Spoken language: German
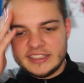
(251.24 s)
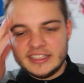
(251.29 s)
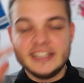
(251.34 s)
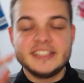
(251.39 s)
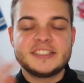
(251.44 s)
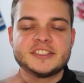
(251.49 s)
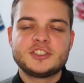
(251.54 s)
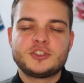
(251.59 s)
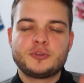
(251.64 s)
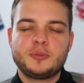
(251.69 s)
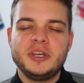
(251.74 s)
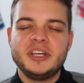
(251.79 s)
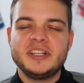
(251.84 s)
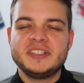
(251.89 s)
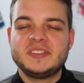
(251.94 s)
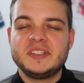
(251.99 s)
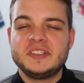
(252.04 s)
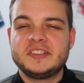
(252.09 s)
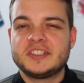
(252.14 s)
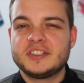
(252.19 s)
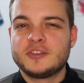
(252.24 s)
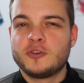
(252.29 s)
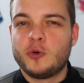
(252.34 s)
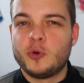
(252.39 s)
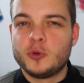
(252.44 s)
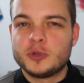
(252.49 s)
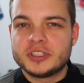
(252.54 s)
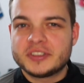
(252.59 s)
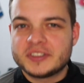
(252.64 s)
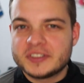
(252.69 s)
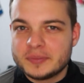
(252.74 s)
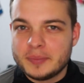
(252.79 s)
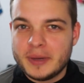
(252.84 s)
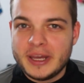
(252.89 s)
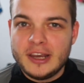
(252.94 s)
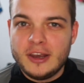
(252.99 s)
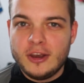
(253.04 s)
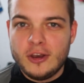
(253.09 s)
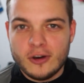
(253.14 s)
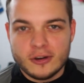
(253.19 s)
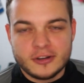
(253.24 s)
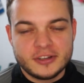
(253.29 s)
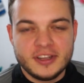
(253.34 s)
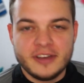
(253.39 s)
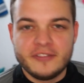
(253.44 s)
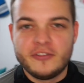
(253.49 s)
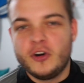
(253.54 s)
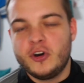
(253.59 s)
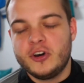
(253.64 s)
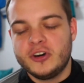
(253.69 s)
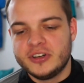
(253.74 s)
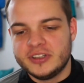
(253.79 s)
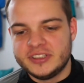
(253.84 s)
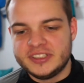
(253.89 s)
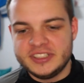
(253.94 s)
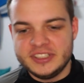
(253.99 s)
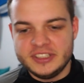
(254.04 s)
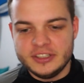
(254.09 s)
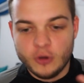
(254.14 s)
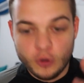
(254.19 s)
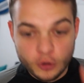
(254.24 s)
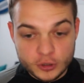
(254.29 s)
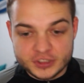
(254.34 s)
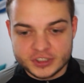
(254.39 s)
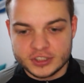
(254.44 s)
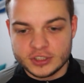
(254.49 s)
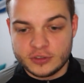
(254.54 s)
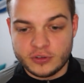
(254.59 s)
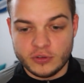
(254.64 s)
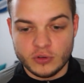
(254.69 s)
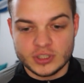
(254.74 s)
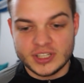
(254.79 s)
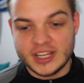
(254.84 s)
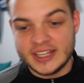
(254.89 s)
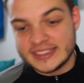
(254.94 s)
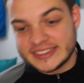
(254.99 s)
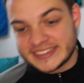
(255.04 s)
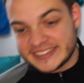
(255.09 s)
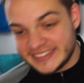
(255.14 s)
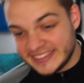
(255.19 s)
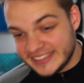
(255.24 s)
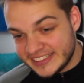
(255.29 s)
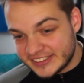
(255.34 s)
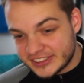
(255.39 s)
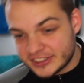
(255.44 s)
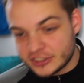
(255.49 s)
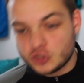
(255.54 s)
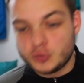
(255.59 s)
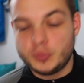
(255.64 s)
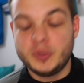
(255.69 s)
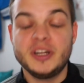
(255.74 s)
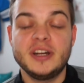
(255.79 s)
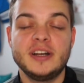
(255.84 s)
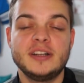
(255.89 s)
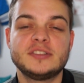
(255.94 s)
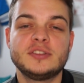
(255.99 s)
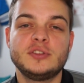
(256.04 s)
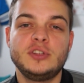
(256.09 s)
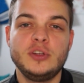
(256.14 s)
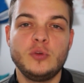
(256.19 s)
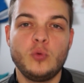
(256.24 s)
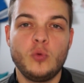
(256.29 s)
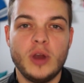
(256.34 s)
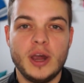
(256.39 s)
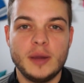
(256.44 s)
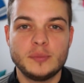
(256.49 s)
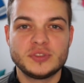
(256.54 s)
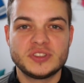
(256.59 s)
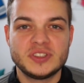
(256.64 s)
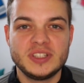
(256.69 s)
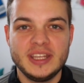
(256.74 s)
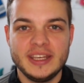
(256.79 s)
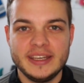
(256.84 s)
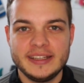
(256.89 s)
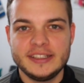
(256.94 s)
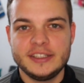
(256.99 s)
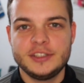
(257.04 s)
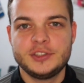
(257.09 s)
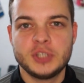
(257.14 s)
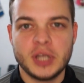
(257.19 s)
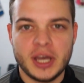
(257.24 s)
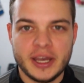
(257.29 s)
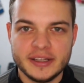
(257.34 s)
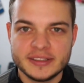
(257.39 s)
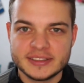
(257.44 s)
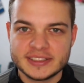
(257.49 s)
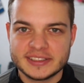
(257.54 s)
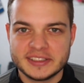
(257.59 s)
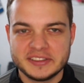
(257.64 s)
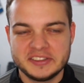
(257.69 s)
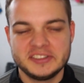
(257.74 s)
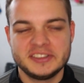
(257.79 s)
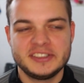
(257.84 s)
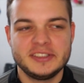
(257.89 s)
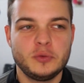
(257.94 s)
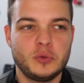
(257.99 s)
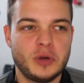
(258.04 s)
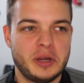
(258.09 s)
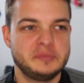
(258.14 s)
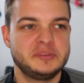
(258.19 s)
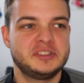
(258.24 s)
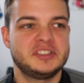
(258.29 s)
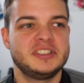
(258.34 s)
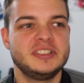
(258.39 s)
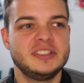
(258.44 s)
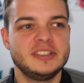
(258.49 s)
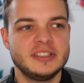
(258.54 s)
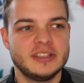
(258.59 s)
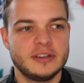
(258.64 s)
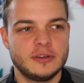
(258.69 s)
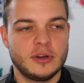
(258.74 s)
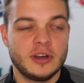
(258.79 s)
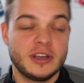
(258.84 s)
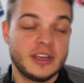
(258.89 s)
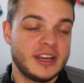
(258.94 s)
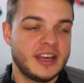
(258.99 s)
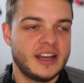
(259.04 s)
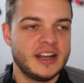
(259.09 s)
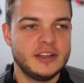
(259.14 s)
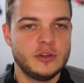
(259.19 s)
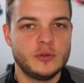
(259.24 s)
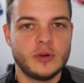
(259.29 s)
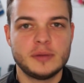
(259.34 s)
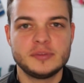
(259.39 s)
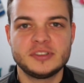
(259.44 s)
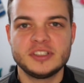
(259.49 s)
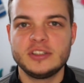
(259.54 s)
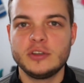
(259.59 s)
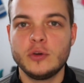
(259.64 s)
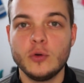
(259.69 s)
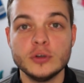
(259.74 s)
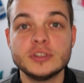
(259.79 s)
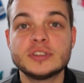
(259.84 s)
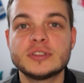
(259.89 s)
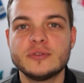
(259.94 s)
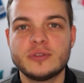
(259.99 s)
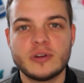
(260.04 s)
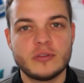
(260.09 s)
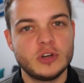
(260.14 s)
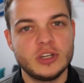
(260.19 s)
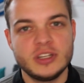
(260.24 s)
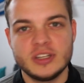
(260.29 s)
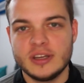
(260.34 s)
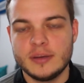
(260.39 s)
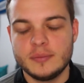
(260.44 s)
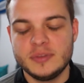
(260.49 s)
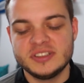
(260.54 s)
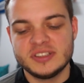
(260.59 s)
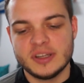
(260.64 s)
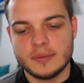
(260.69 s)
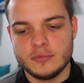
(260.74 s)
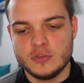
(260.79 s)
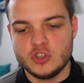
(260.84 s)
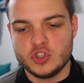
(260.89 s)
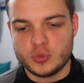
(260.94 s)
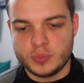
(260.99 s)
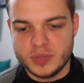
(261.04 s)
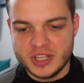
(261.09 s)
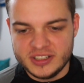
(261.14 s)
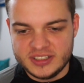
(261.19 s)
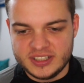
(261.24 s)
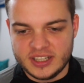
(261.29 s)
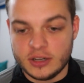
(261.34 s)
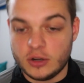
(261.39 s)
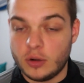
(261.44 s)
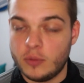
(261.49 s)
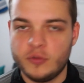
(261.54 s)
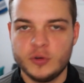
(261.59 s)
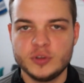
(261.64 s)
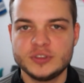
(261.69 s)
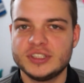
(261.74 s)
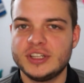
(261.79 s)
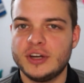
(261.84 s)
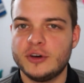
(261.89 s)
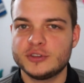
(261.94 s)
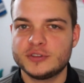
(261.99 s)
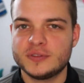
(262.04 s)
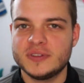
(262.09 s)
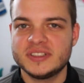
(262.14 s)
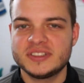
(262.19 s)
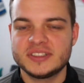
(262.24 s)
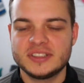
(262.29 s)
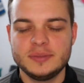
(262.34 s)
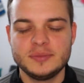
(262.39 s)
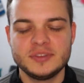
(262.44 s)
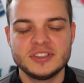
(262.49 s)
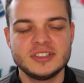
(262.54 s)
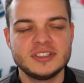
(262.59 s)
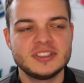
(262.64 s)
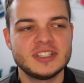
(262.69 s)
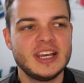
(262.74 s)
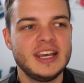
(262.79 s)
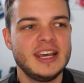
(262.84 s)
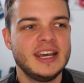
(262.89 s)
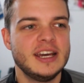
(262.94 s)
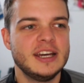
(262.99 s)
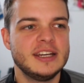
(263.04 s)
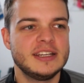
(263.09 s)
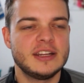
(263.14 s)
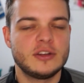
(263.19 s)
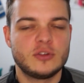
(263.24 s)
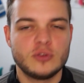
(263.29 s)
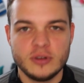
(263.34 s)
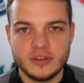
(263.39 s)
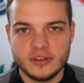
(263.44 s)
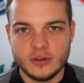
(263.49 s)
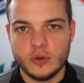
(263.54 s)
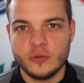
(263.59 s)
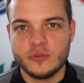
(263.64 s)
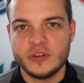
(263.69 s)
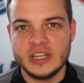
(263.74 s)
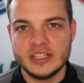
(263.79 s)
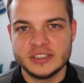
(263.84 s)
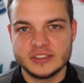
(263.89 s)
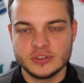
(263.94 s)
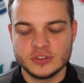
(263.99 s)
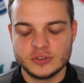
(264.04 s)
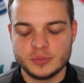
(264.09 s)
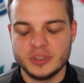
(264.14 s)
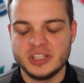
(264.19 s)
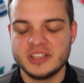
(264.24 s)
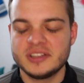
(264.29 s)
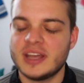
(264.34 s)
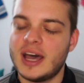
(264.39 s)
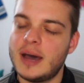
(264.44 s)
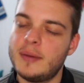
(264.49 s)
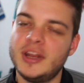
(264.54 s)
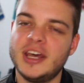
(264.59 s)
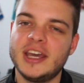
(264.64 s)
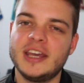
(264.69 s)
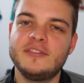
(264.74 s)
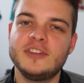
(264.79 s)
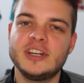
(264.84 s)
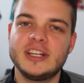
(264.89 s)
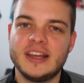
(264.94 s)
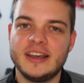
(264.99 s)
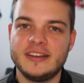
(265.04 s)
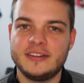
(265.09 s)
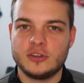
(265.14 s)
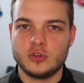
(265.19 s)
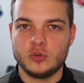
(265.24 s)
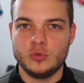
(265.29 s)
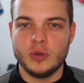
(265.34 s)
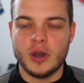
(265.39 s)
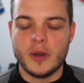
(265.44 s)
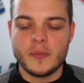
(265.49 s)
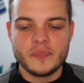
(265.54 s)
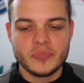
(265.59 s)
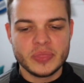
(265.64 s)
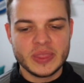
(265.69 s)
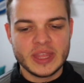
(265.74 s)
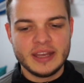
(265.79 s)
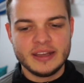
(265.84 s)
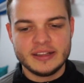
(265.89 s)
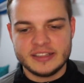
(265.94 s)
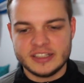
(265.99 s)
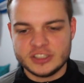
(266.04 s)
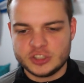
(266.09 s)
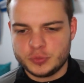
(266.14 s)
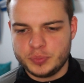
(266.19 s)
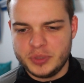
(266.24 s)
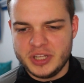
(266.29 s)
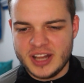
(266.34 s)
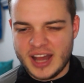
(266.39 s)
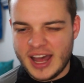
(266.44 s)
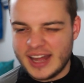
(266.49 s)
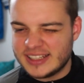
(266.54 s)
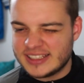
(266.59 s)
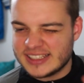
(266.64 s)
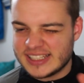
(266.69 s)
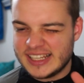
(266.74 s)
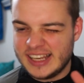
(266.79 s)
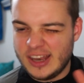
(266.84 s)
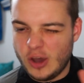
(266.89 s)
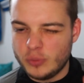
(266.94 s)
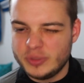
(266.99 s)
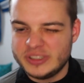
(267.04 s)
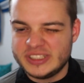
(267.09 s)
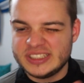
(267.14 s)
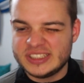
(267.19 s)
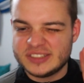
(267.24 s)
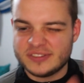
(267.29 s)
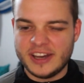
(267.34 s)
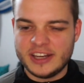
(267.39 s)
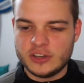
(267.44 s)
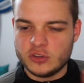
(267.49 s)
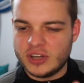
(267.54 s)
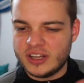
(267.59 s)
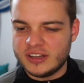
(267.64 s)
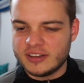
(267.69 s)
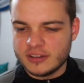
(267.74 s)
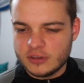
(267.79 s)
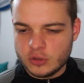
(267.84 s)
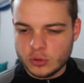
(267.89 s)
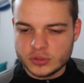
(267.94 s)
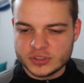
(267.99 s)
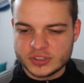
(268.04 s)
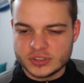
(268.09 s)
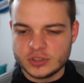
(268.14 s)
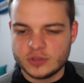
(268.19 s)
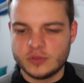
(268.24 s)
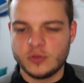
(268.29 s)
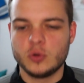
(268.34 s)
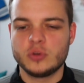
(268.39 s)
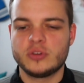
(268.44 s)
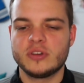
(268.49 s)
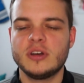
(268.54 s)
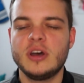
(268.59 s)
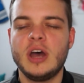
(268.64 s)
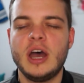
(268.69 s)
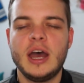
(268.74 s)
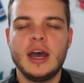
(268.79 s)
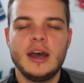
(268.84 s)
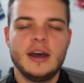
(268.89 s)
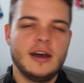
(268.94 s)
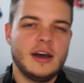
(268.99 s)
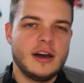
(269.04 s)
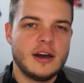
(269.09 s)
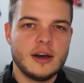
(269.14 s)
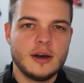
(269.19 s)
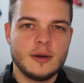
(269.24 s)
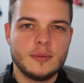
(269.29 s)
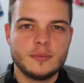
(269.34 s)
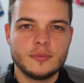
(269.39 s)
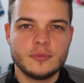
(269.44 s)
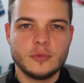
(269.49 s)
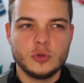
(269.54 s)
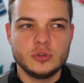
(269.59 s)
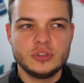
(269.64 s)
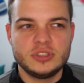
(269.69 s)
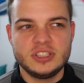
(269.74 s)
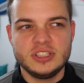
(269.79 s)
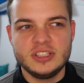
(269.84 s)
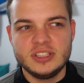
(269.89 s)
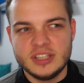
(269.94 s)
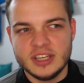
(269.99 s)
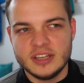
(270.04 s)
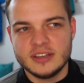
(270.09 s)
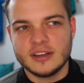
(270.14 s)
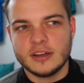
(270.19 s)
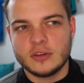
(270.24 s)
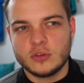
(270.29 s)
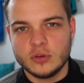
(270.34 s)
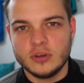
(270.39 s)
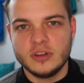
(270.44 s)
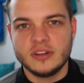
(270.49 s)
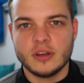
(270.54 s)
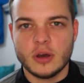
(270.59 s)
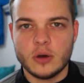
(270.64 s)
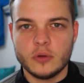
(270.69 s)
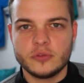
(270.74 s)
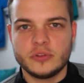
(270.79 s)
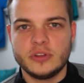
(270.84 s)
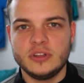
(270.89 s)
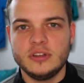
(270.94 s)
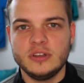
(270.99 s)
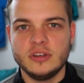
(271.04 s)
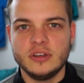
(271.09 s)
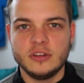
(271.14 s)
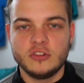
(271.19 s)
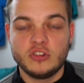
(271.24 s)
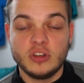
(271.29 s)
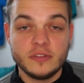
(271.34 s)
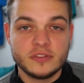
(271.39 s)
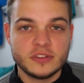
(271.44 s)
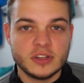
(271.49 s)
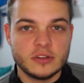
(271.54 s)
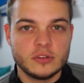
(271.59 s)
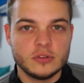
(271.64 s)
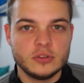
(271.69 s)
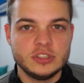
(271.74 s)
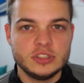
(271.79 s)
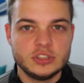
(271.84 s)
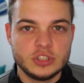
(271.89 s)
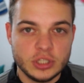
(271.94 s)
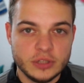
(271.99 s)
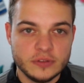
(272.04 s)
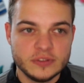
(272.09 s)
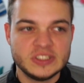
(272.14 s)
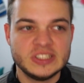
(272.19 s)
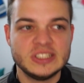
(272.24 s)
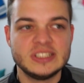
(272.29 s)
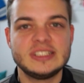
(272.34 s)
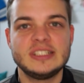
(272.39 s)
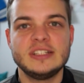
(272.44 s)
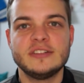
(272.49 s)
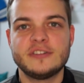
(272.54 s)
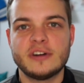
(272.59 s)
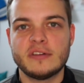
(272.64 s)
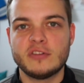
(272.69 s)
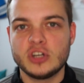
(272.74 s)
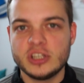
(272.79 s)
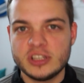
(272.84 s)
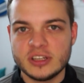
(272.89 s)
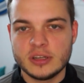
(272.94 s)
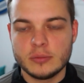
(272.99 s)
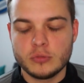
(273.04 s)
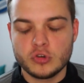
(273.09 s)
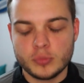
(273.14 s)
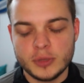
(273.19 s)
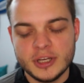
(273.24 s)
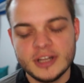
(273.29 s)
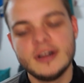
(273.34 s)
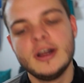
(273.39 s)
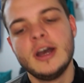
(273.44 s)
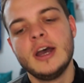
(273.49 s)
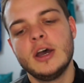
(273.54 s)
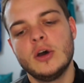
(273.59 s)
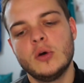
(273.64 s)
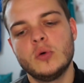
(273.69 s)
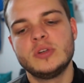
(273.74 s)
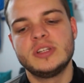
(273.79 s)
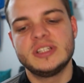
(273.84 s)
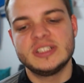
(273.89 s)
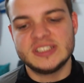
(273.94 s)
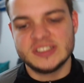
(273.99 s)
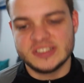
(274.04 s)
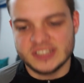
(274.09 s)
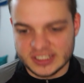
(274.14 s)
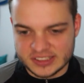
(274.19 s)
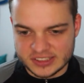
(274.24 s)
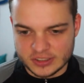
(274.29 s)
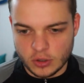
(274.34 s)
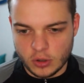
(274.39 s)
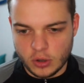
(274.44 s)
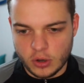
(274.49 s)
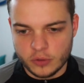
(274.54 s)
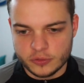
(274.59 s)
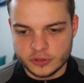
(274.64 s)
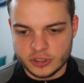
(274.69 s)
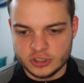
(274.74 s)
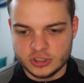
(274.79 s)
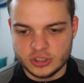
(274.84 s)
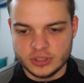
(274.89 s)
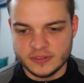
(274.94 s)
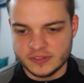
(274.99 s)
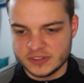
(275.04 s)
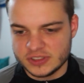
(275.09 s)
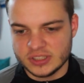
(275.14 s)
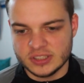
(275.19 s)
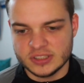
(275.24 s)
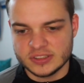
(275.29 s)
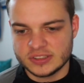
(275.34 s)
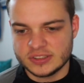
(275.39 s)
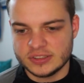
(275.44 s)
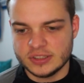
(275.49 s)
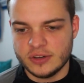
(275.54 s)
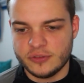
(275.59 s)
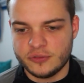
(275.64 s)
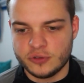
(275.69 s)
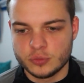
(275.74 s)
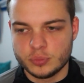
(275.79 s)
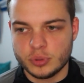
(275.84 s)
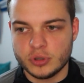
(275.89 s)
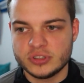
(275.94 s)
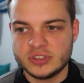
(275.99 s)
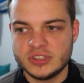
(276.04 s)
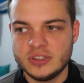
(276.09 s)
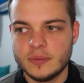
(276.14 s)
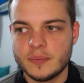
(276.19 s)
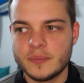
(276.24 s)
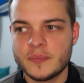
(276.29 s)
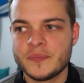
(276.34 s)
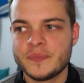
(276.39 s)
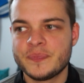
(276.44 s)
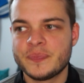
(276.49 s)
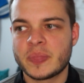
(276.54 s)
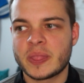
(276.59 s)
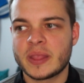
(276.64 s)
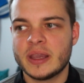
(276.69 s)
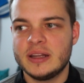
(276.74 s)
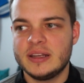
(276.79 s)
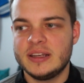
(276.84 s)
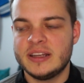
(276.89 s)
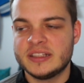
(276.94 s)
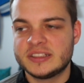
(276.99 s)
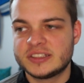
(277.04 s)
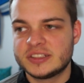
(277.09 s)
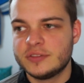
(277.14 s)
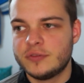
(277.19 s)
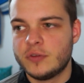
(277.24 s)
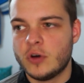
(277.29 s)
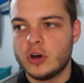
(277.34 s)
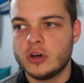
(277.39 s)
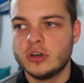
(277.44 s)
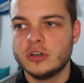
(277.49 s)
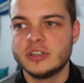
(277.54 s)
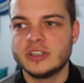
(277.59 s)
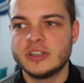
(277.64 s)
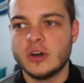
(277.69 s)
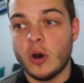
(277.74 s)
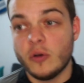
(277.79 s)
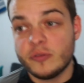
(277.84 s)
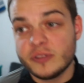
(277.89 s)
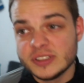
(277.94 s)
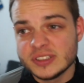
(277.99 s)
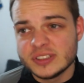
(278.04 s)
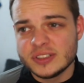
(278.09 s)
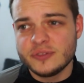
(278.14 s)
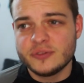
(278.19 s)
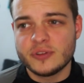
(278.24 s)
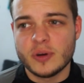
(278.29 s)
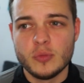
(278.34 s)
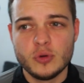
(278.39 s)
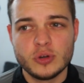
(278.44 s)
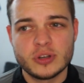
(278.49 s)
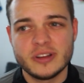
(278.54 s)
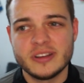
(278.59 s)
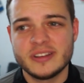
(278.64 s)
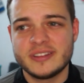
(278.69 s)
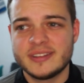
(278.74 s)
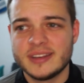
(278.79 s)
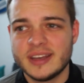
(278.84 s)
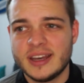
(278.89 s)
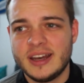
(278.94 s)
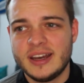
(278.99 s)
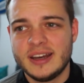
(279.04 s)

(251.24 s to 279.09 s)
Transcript: Nächstes Spiel, ihr seht es in Rot, das ist mein Lock der Woche. Die höchste Quote hat das nächste Spiel, also die Rams gegen die Giants. Da sind die Rams die, oder generell die Rams sind die größten Favoriten am gesamten Spieltag, obwohl sie ein Auswärtsteam sind natürlich auch verletzungsbedingt, aber da reden wir gleich drüber. Das Spiel hat, glaube ich, die zweite oder dritthöchste Quote ähm, und die geht natürlich auf die Chiefs. Also die Chiefs sind hier Favorit in dem Spiel und ich setze auch auf die Chiefs. Das äh, football letzte Woche offensiv vermutlich